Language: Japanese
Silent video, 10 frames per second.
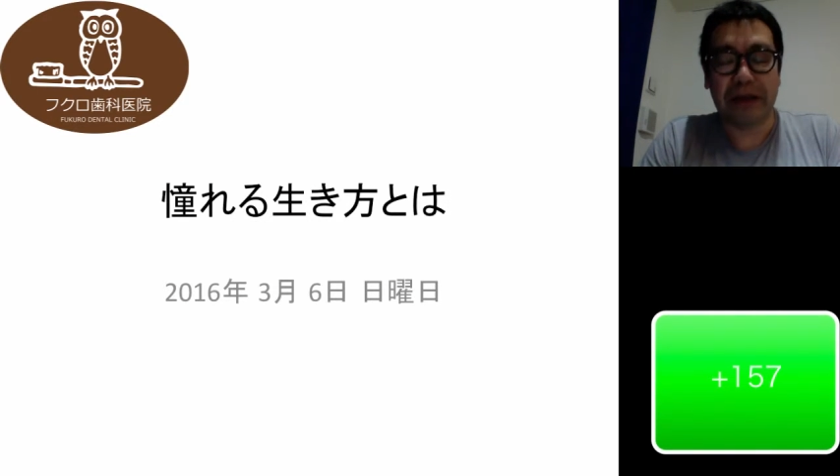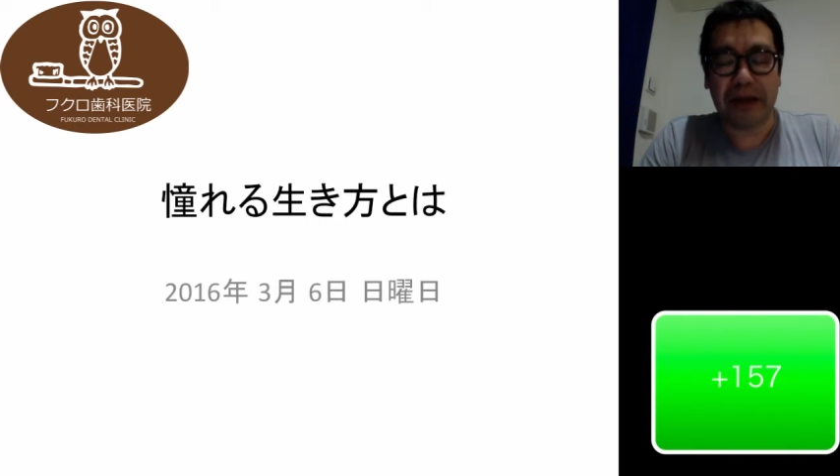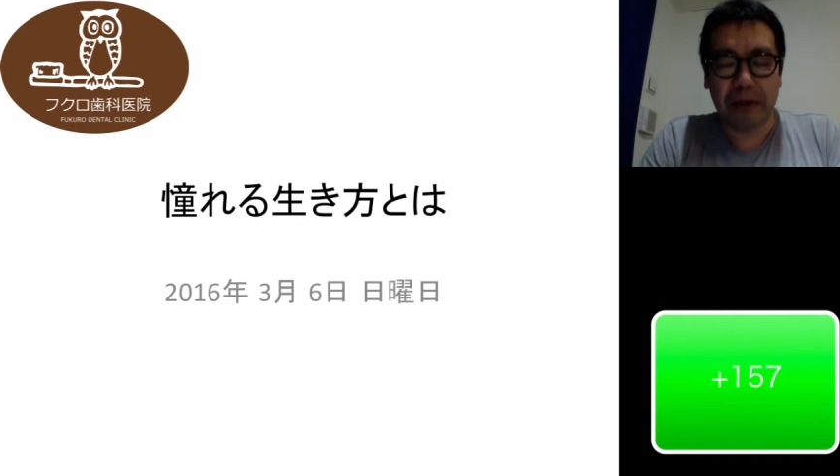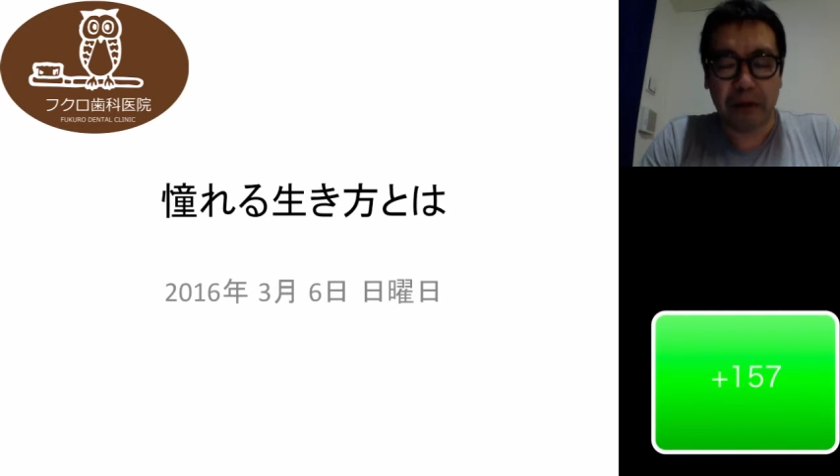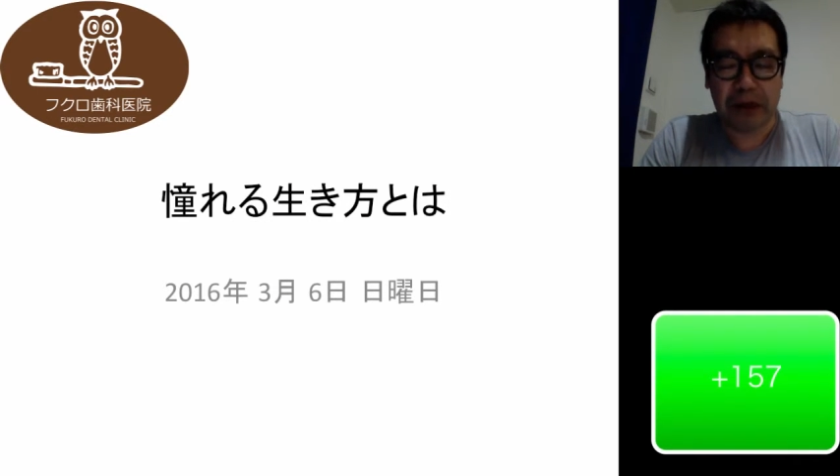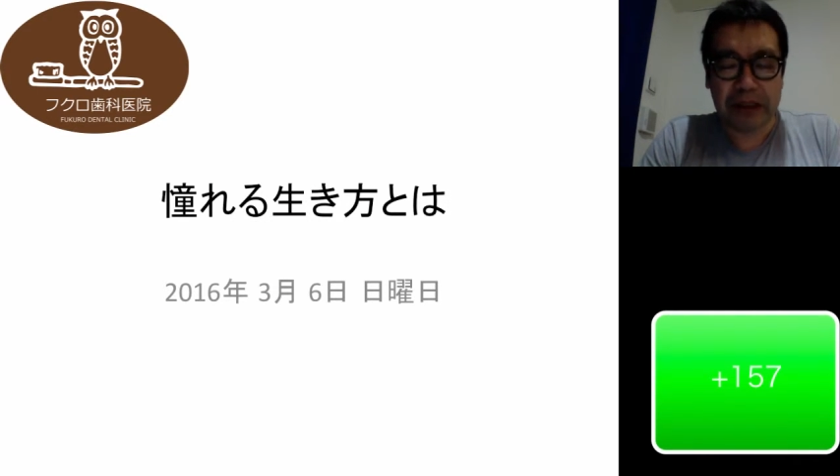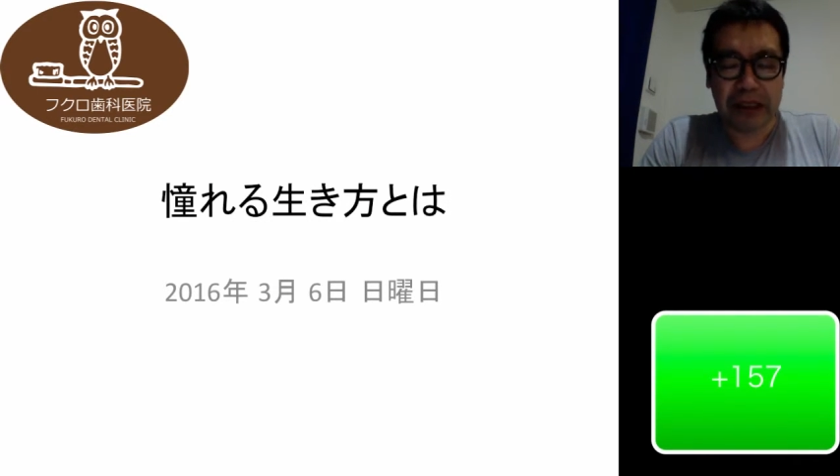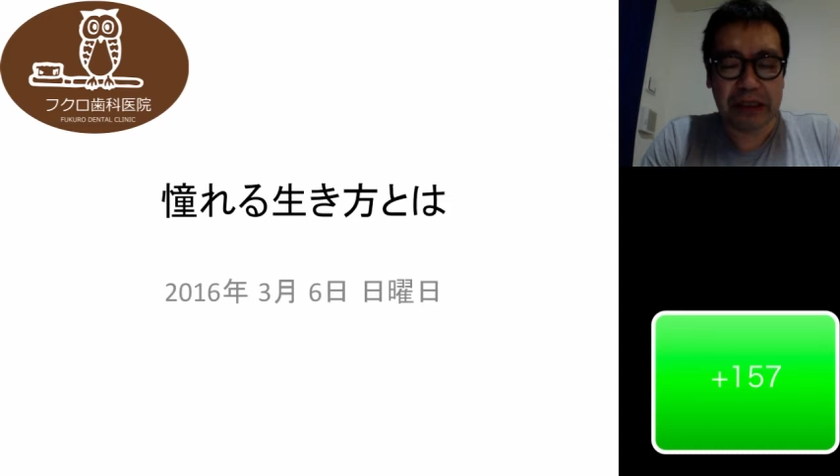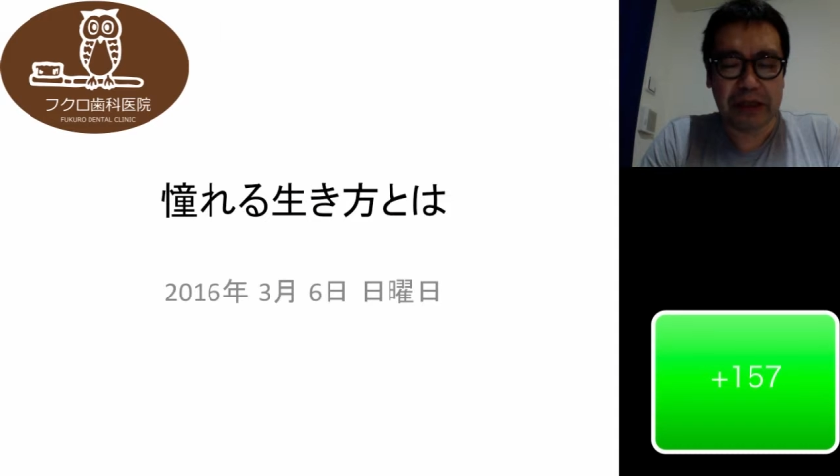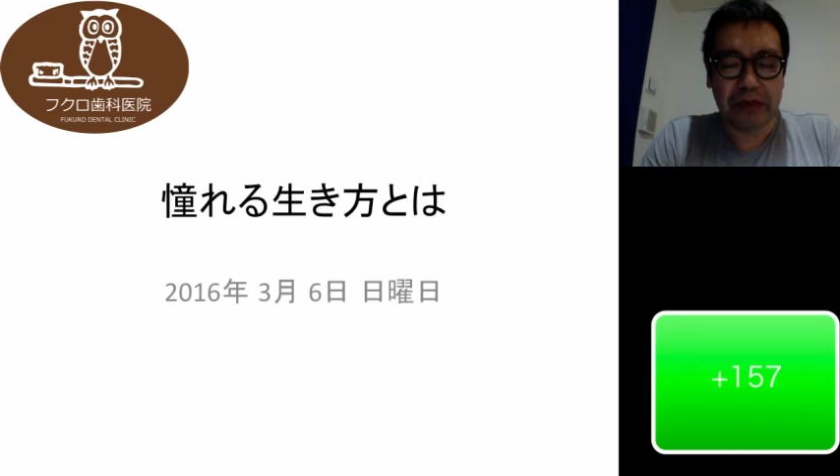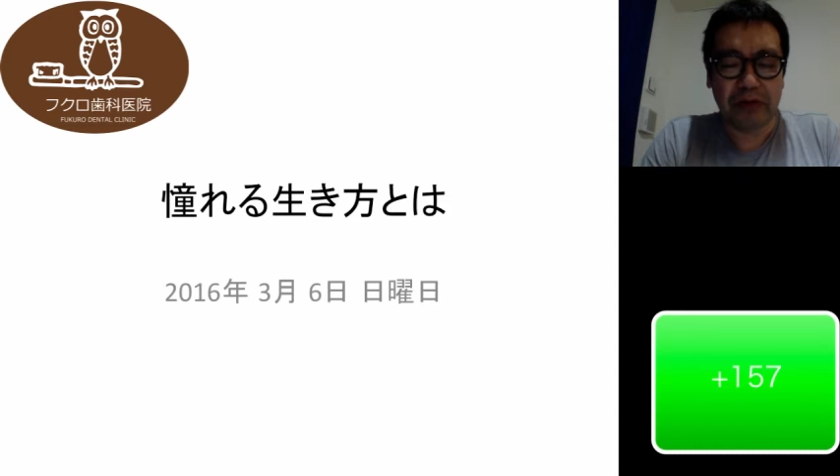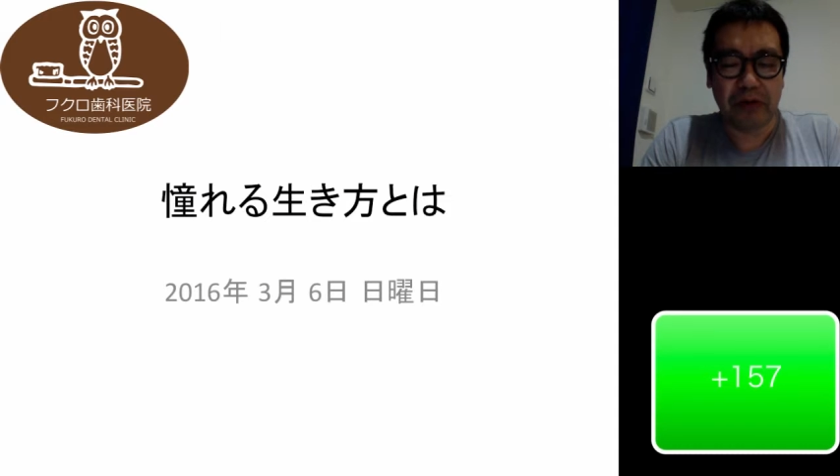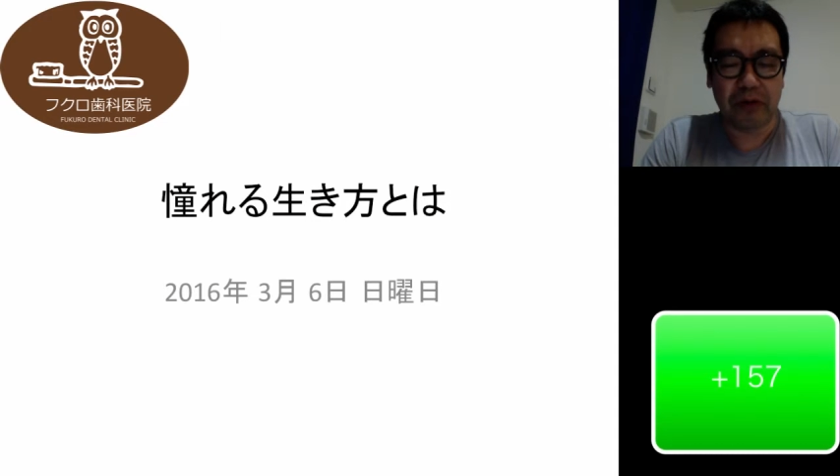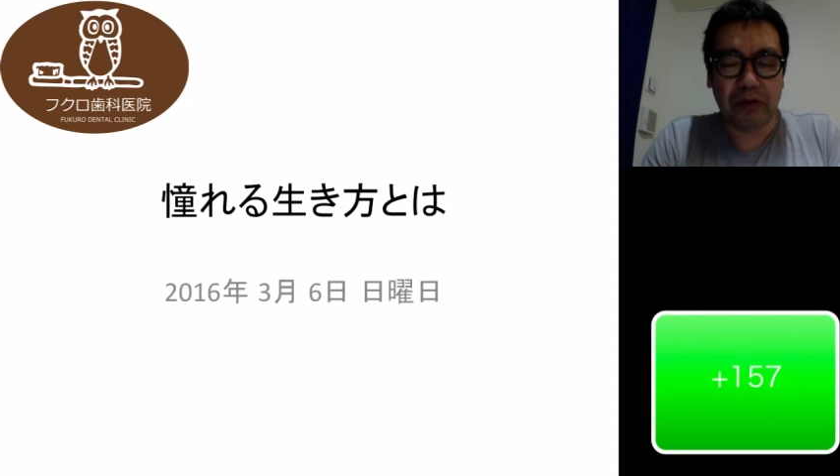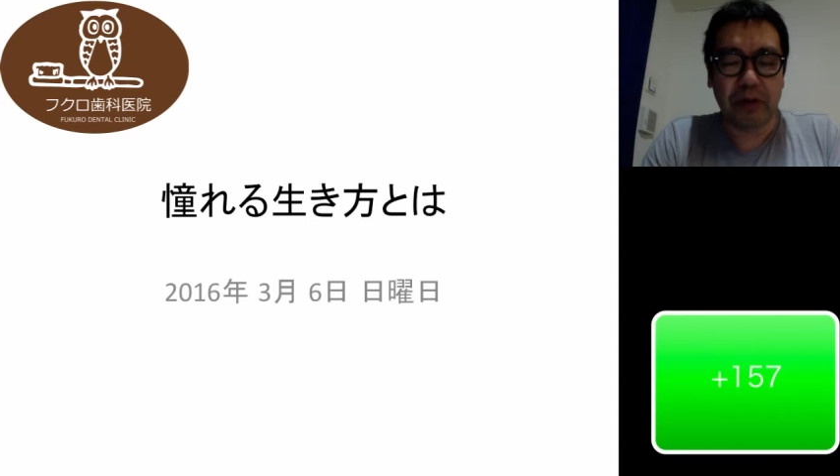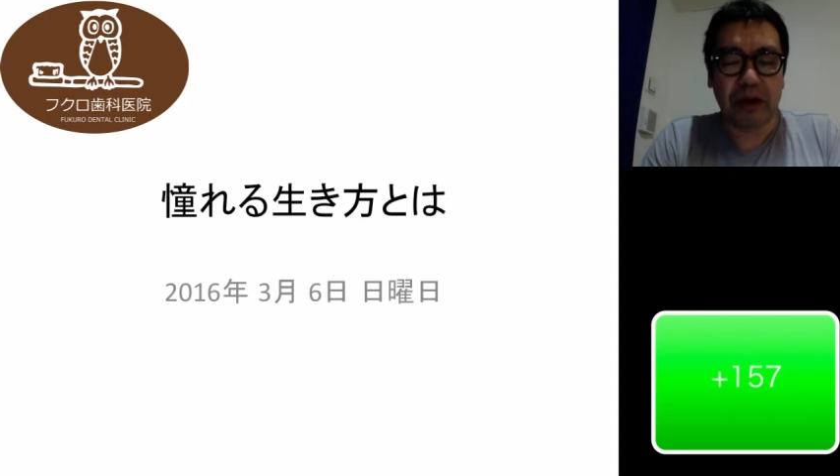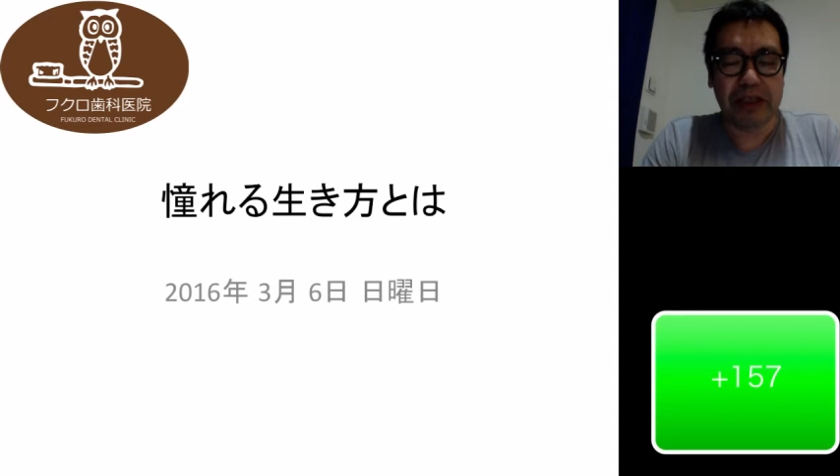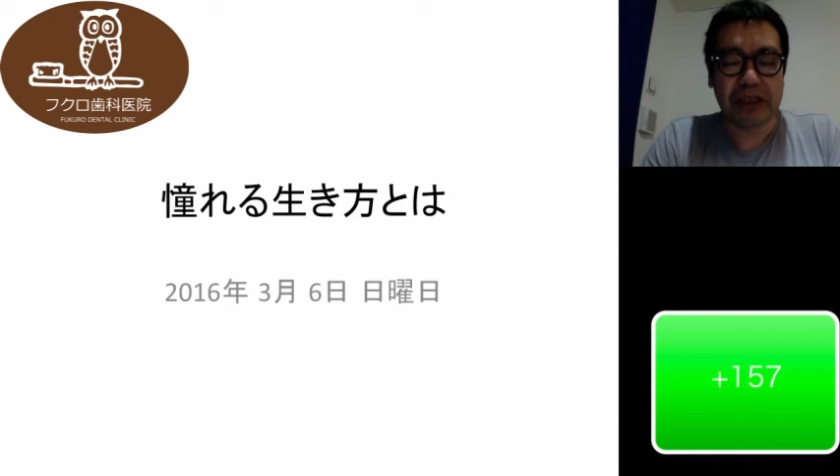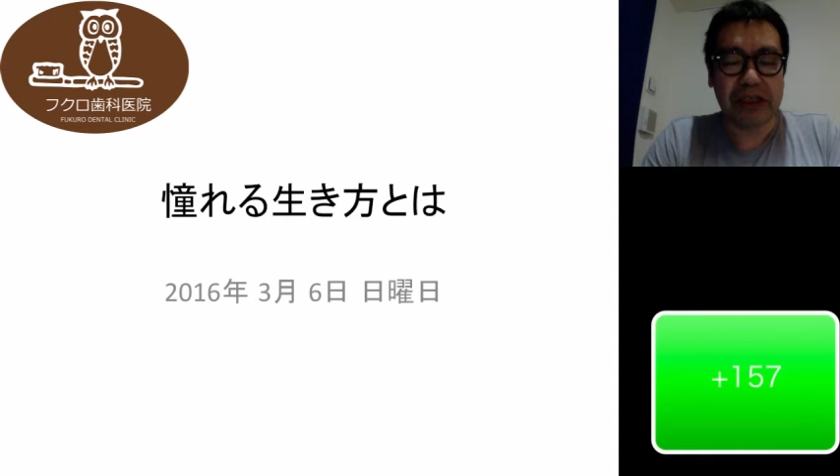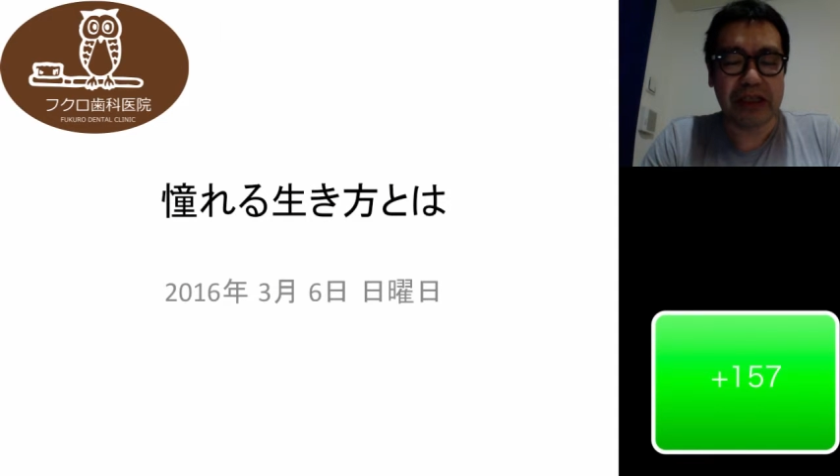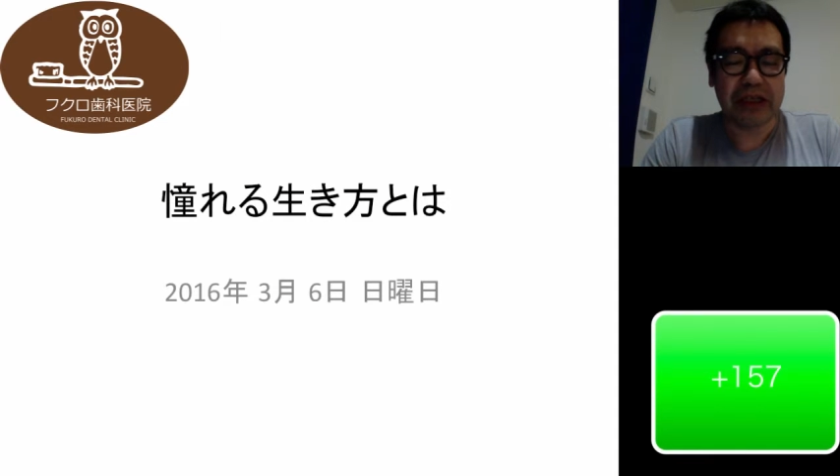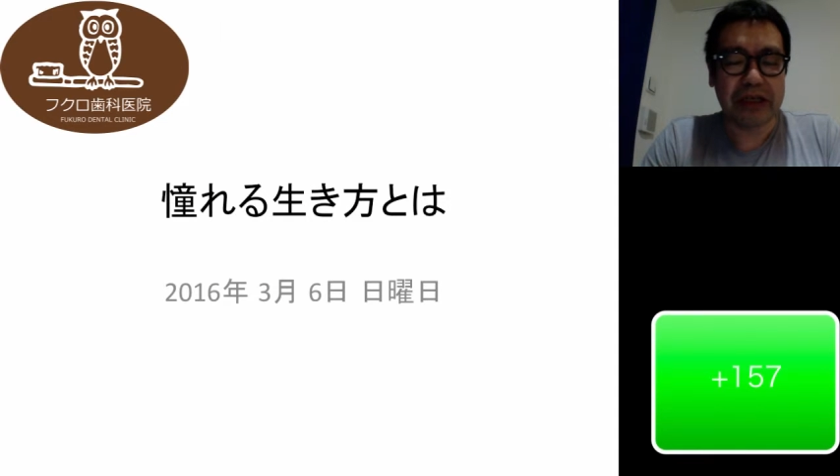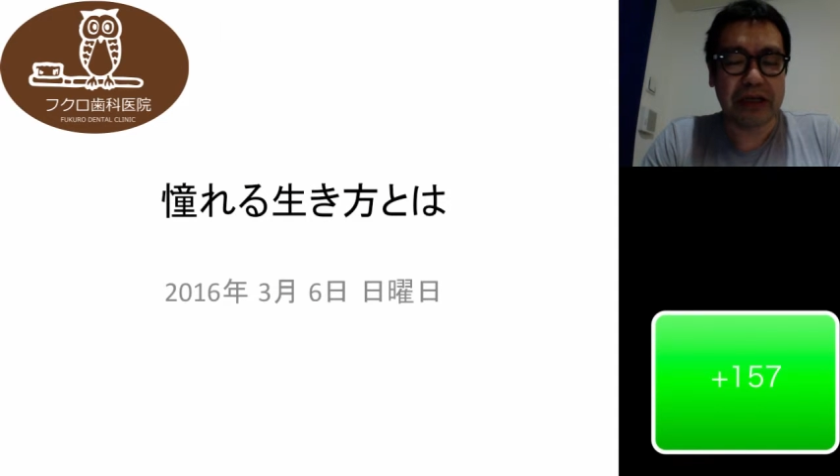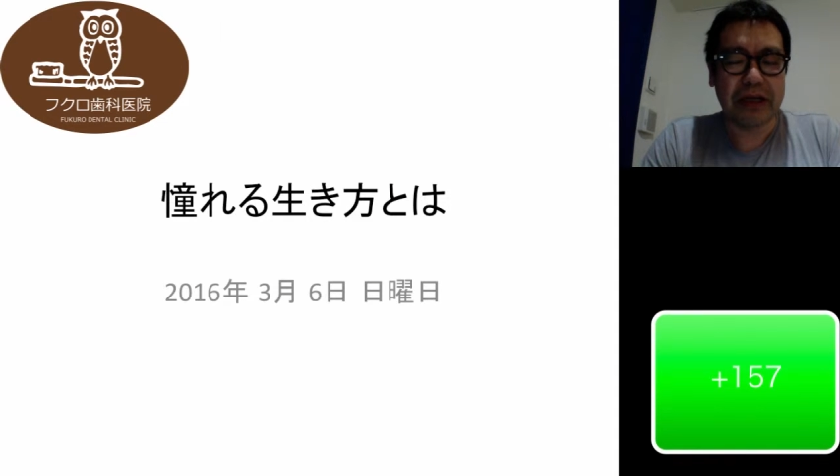えー、お会いしたりと、今日は一日、